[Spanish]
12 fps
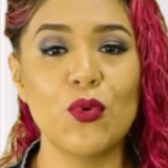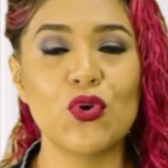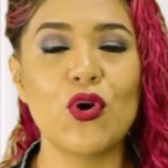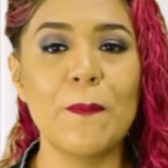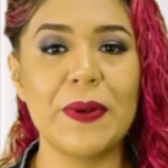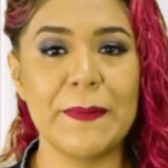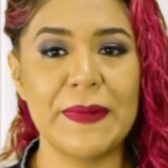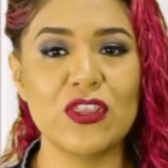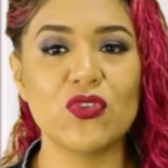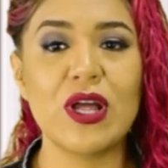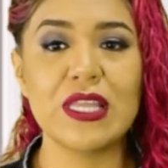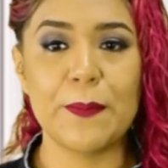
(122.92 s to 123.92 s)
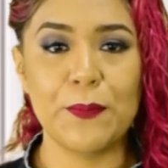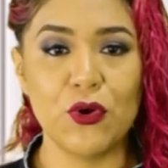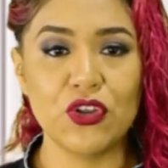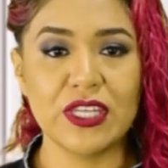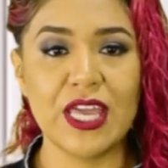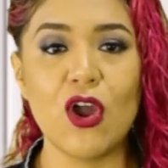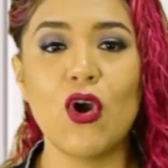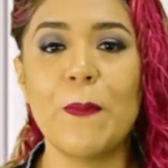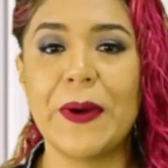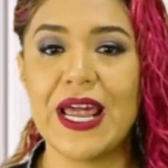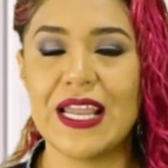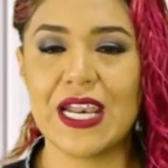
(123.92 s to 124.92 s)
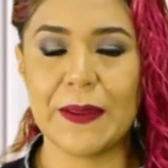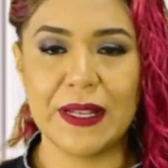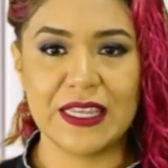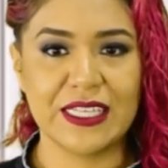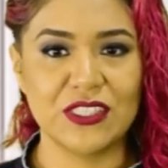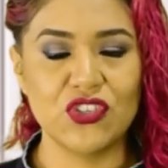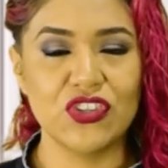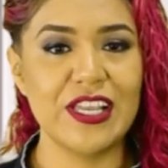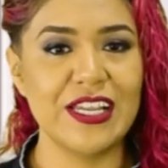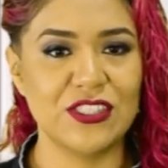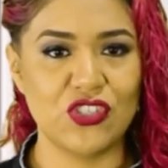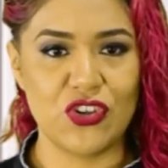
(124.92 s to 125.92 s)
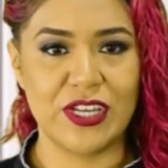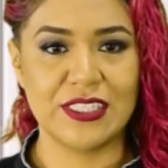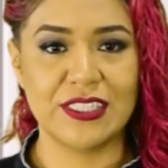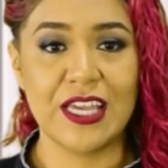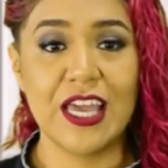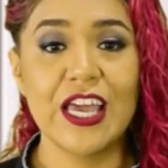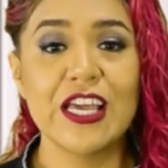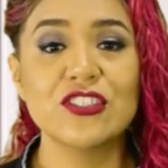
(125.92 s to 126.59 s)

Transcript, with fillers: como un complemento al deporte o para la rehabilitación de lesiones.